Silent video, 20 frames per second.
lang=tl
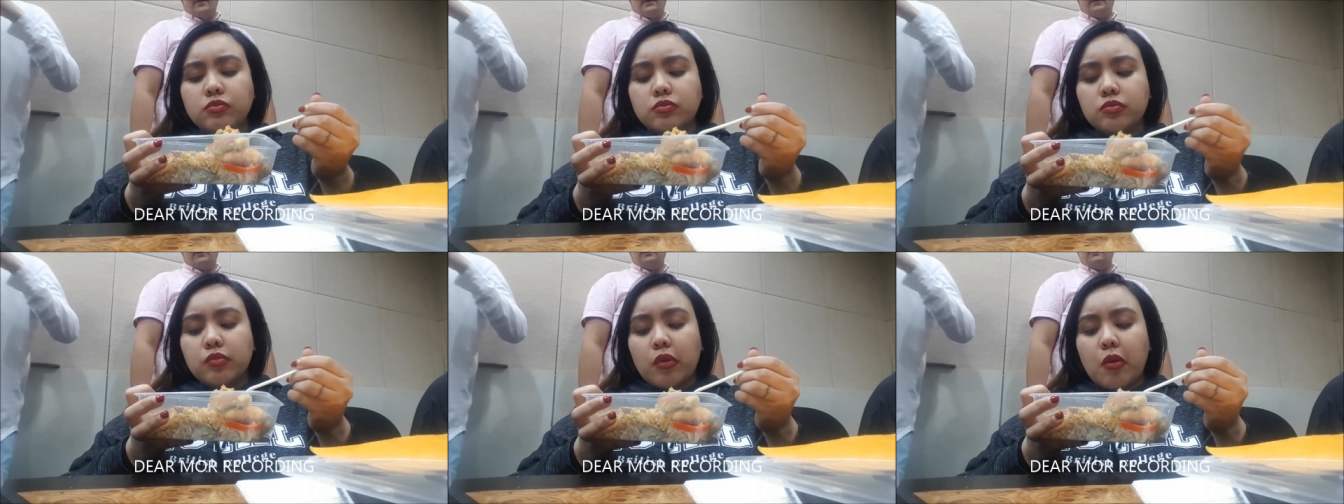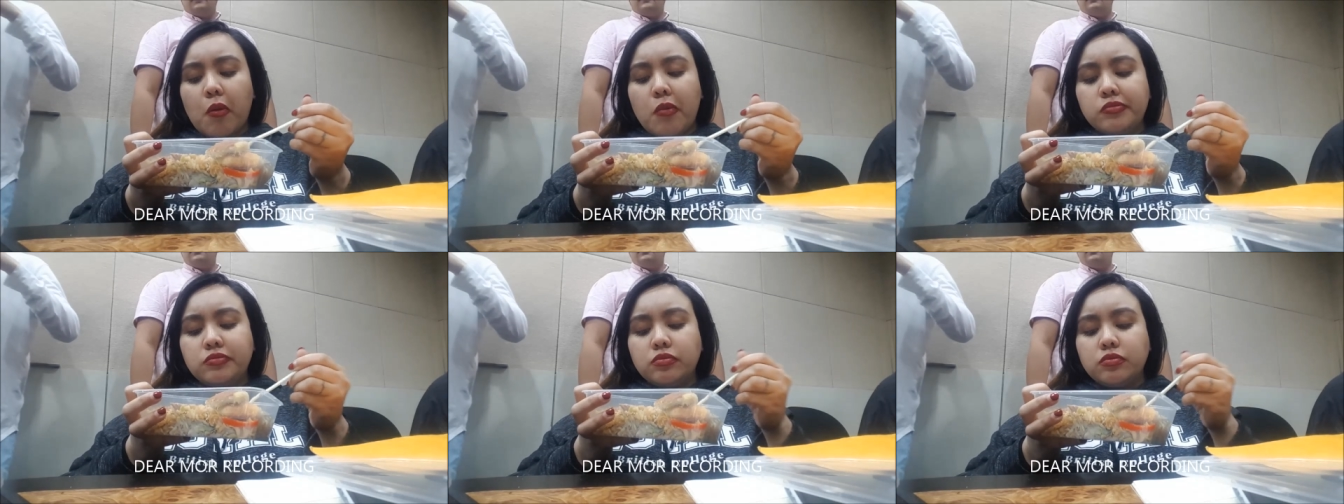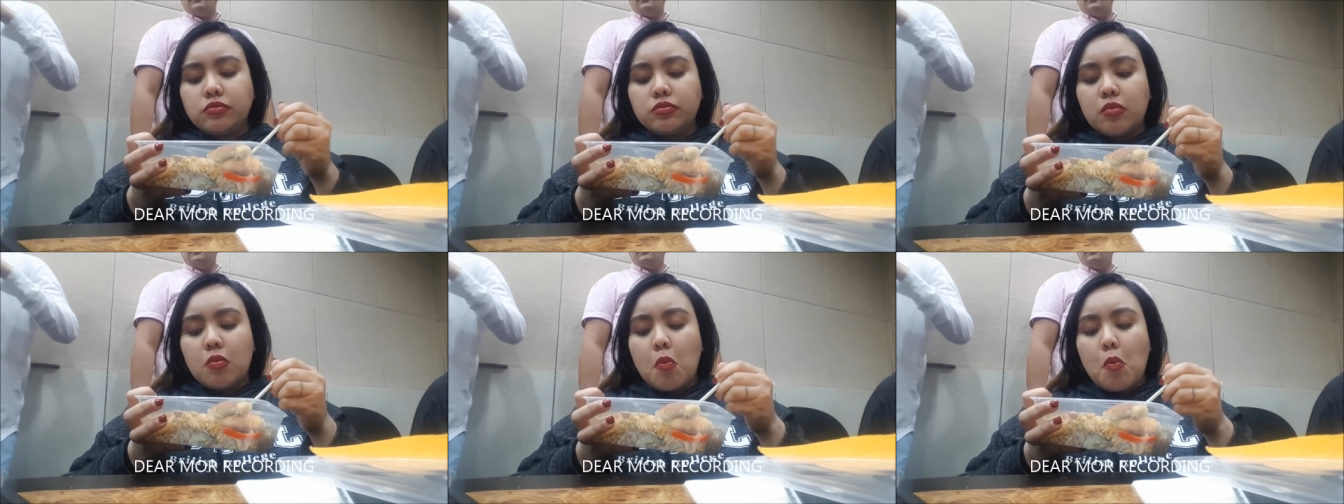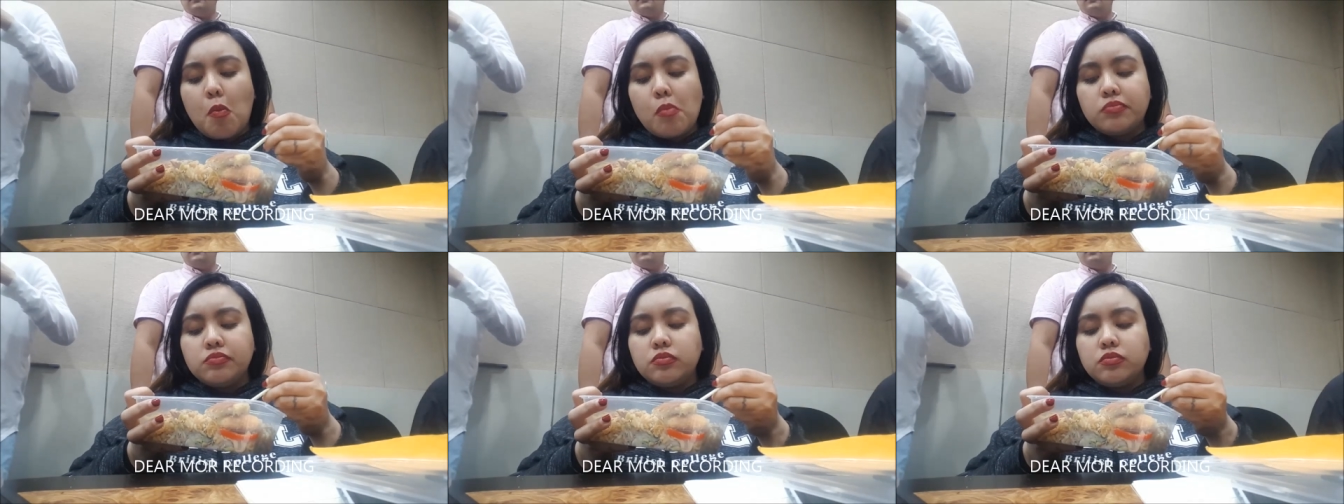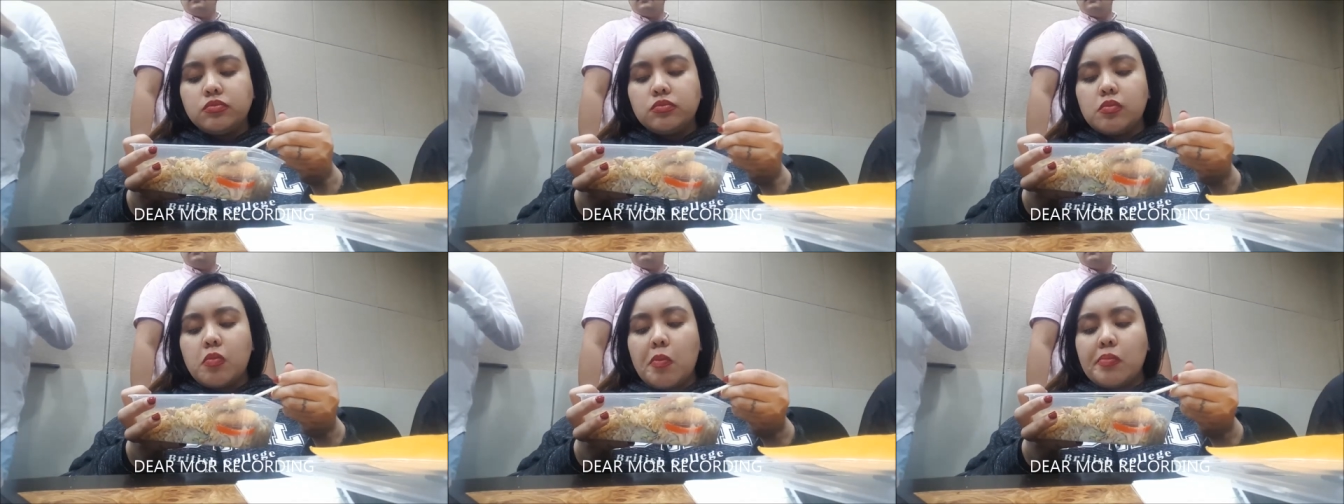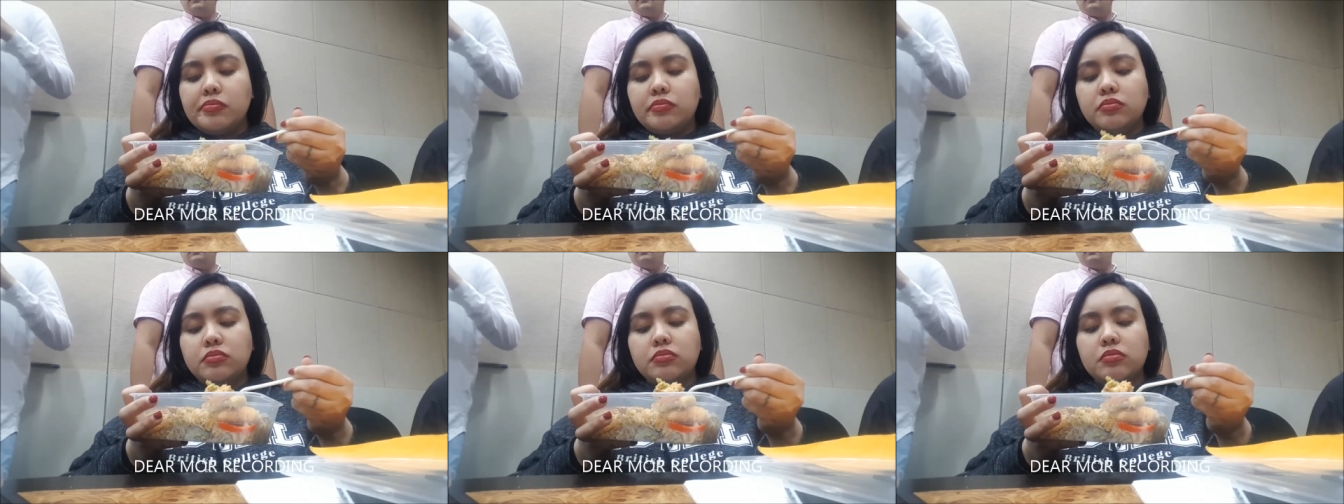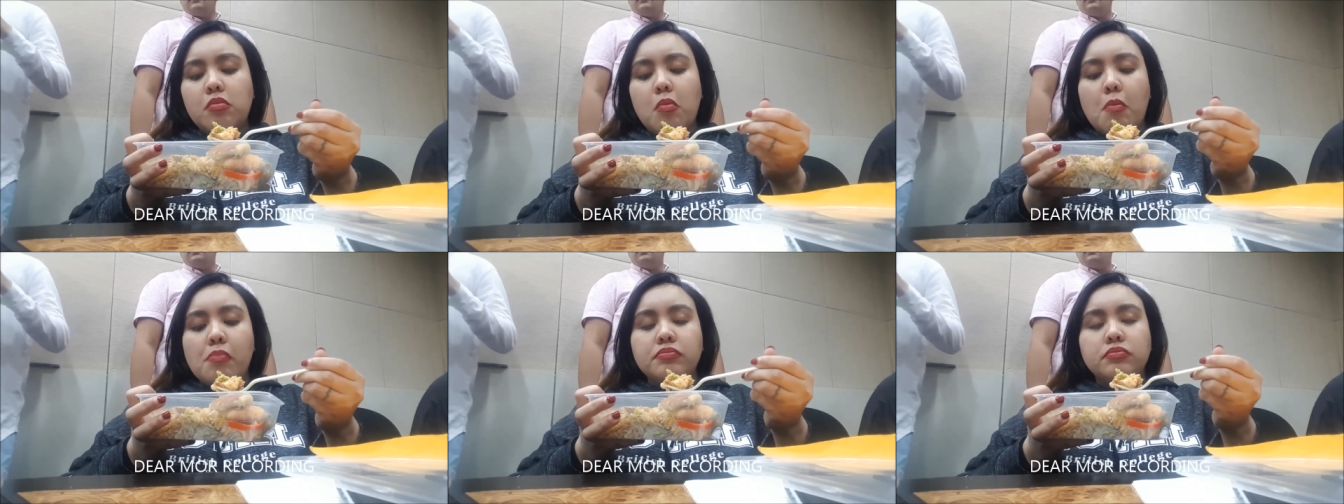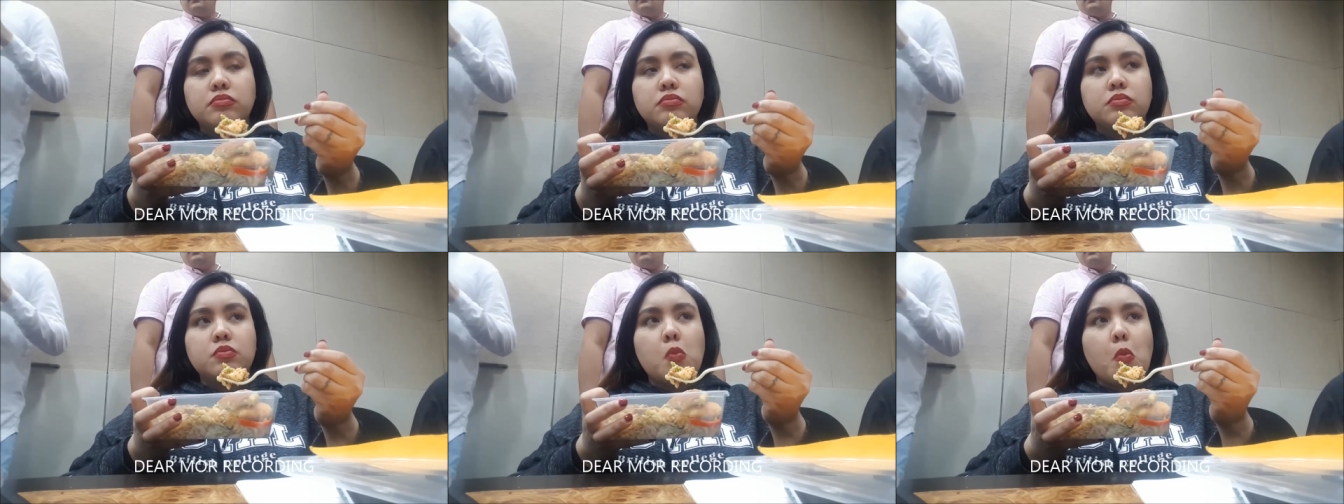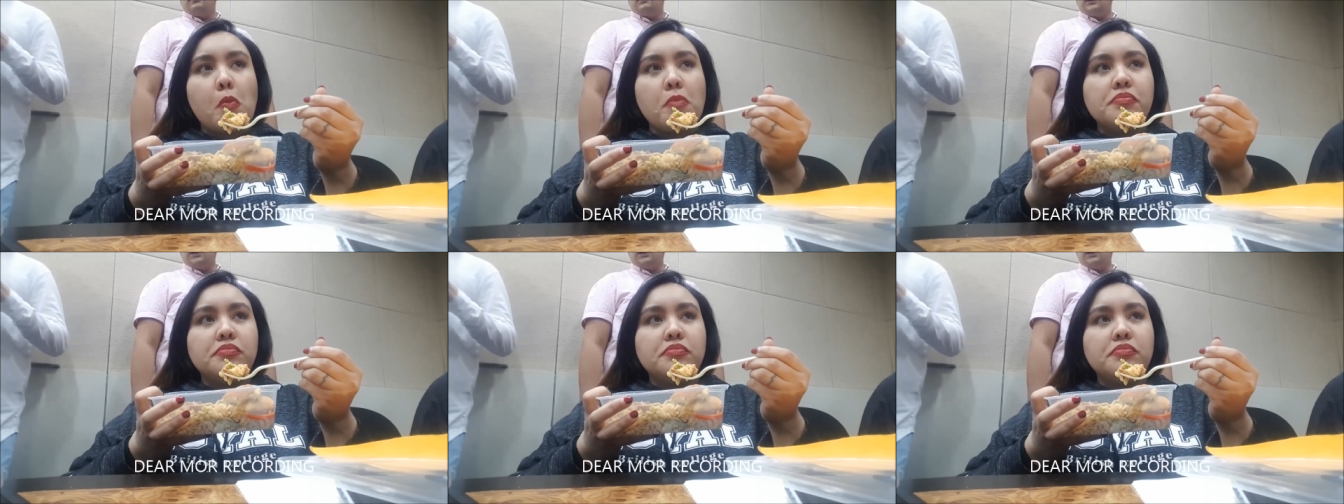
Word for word: Ako na nga itong sinaktan mo, ikaw pa itong umiiyak.